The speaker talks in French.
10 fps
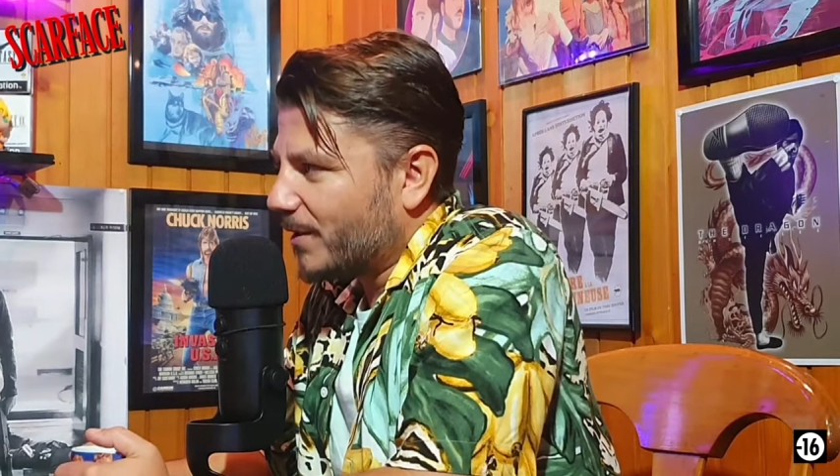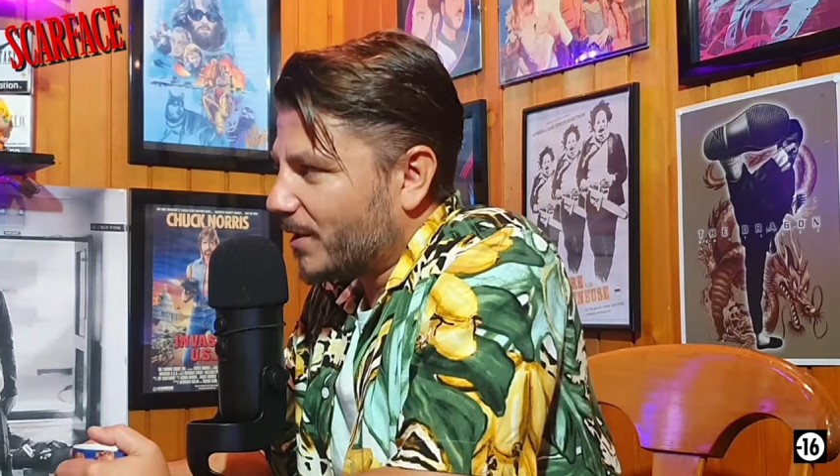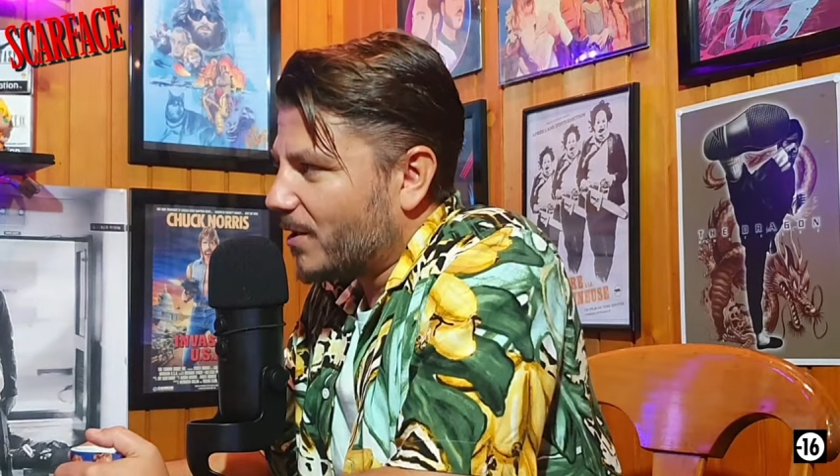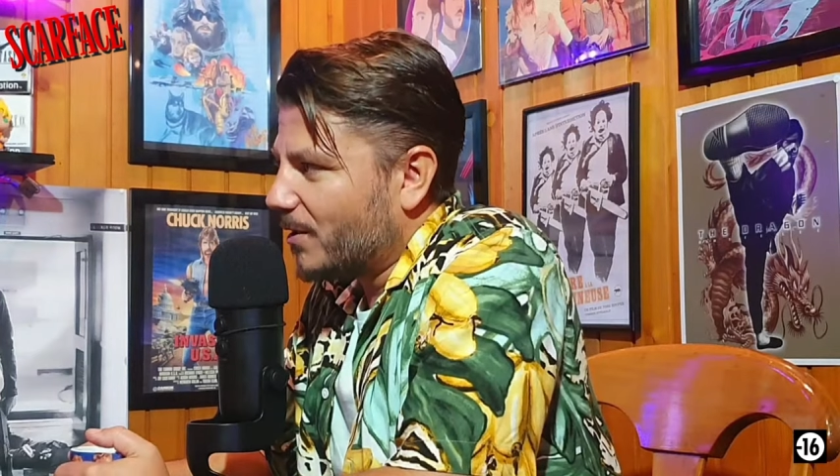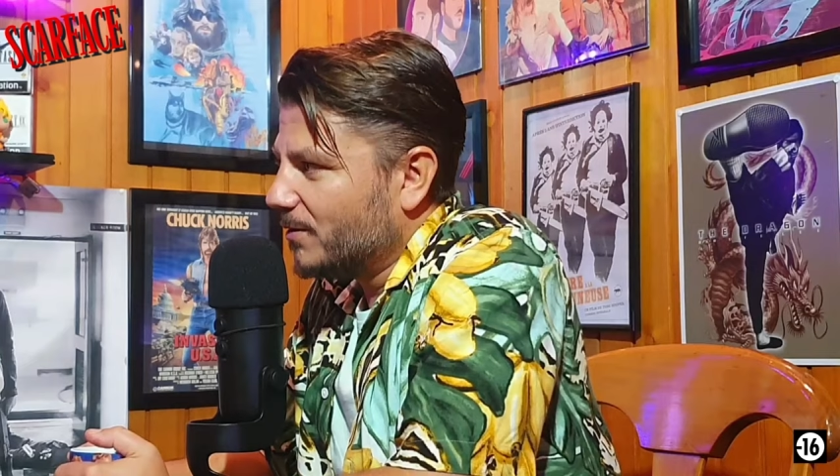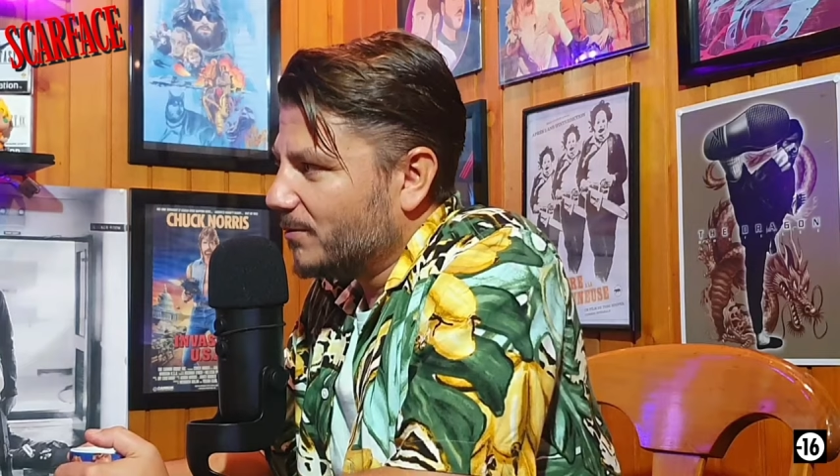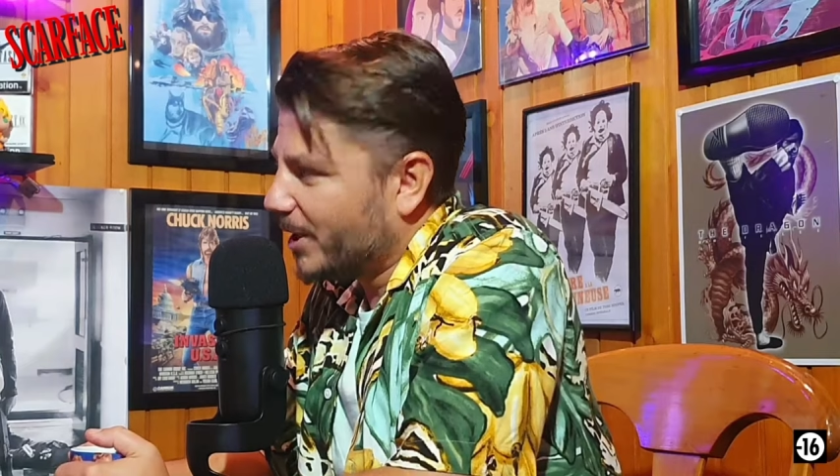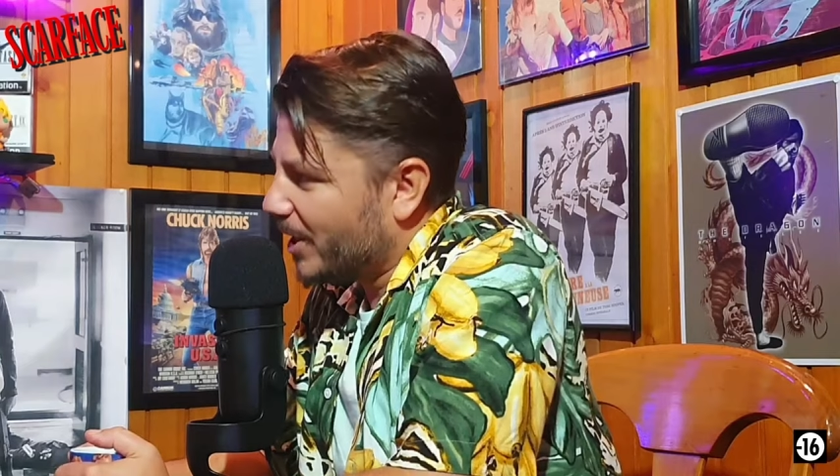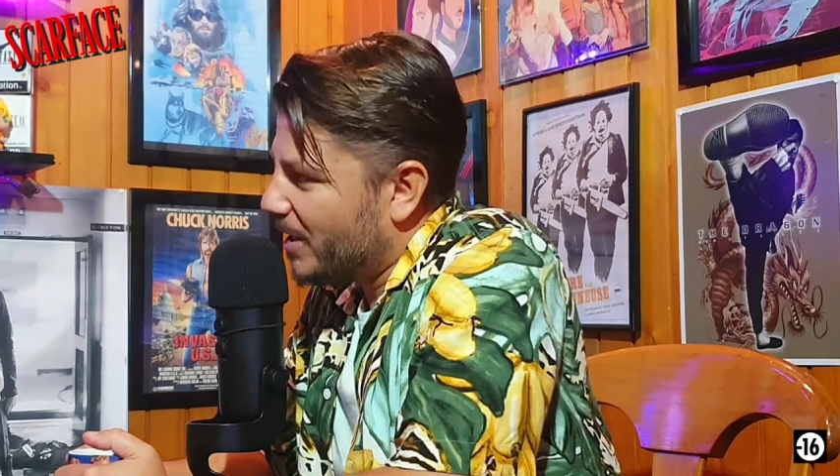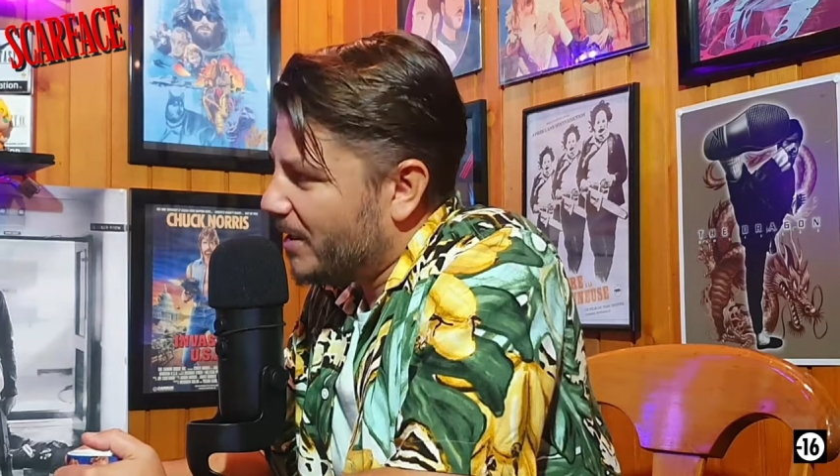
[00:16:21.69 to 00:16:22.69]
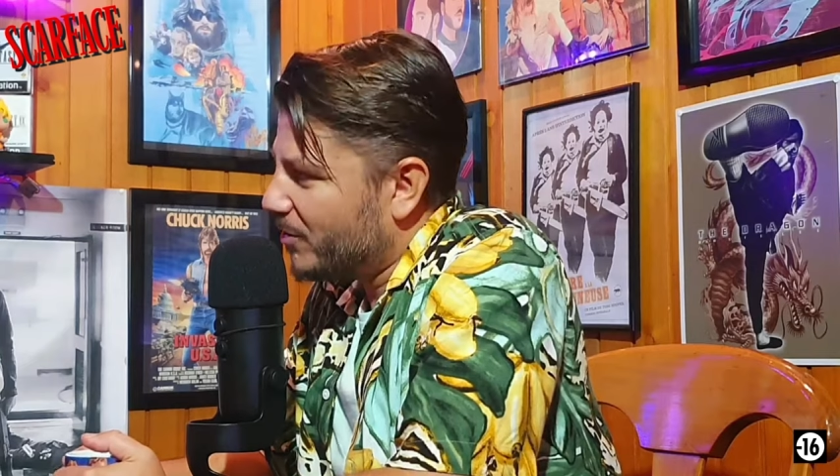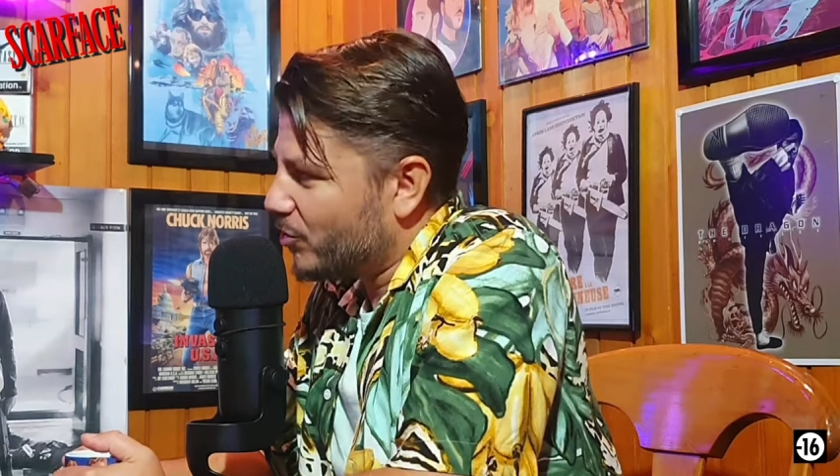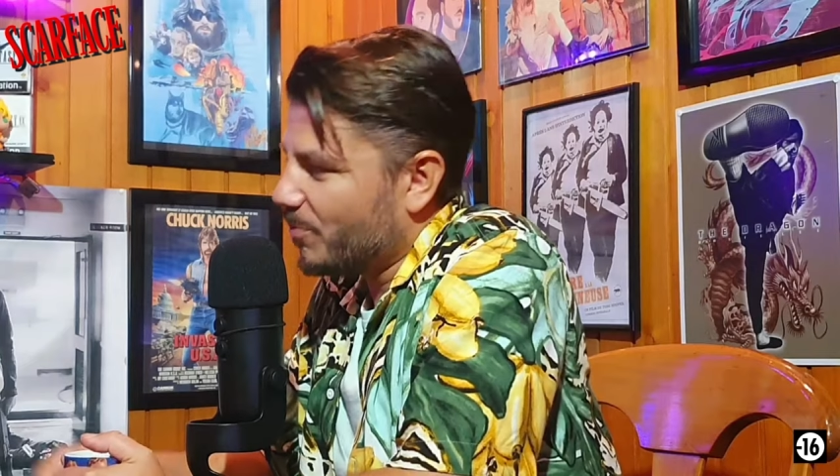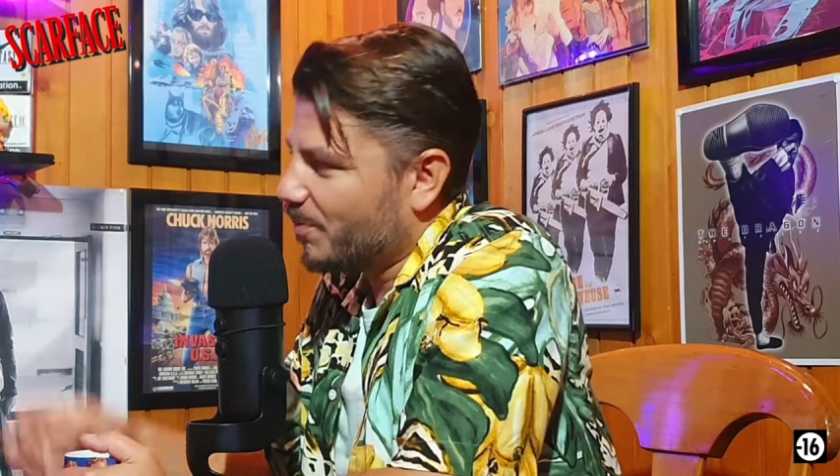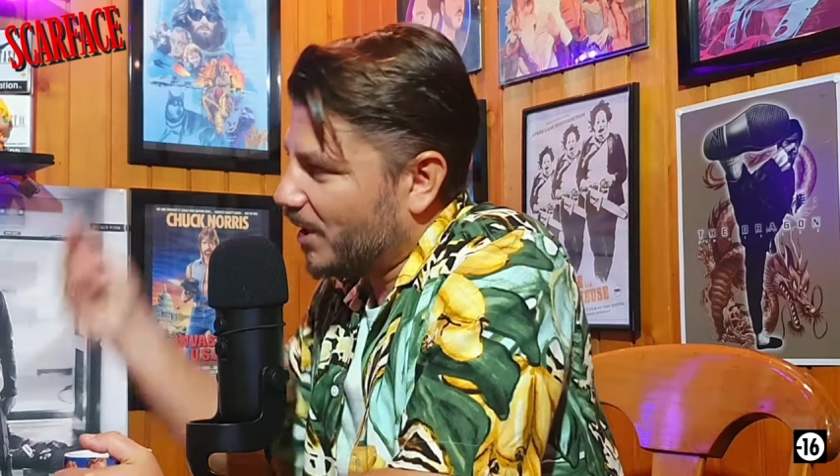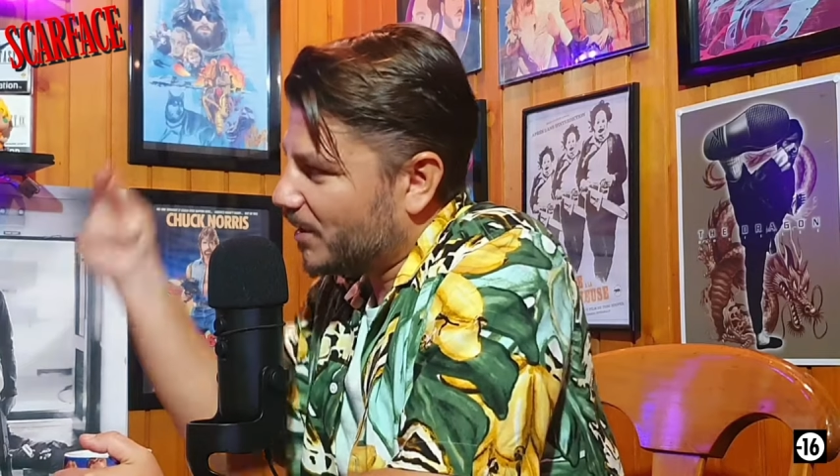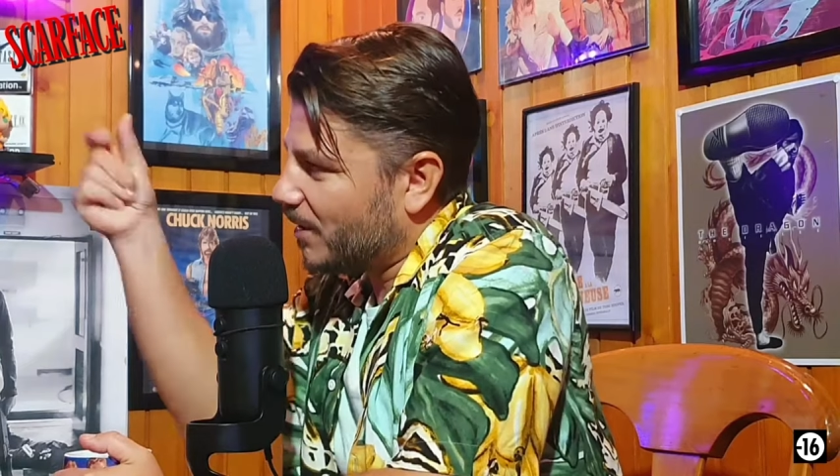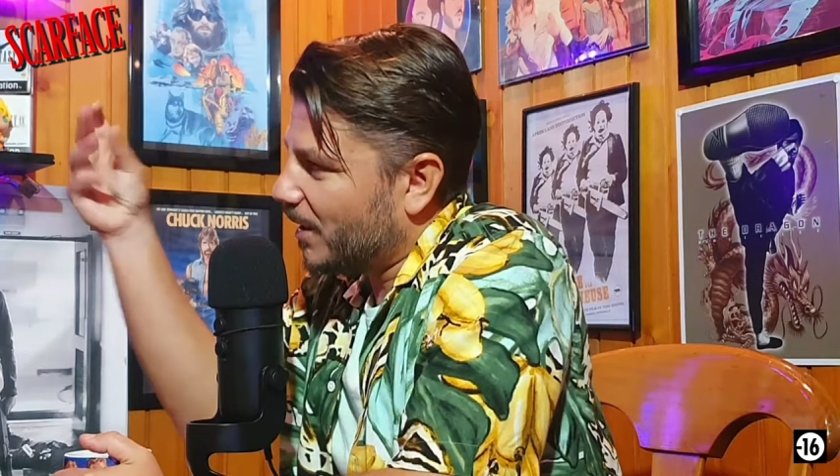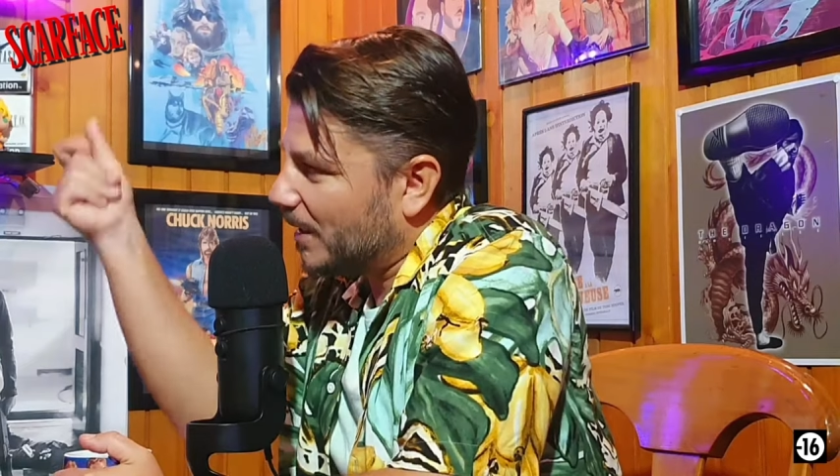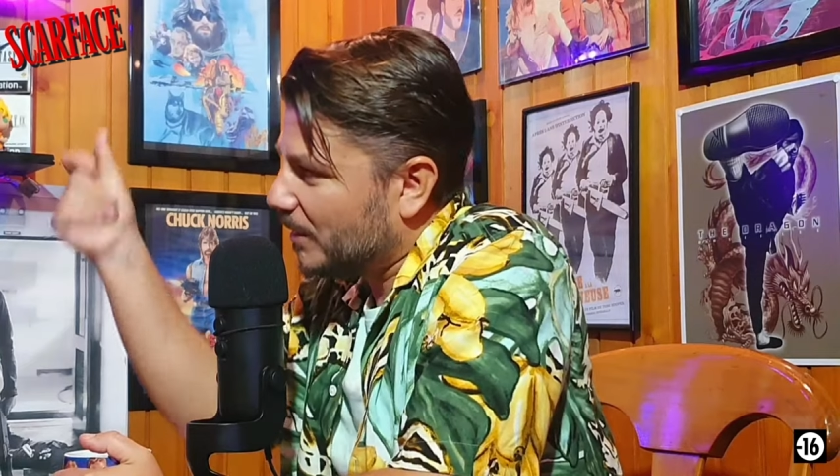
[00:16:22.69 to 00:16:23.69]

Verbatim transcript: D'accord Mani, je te parle, connard.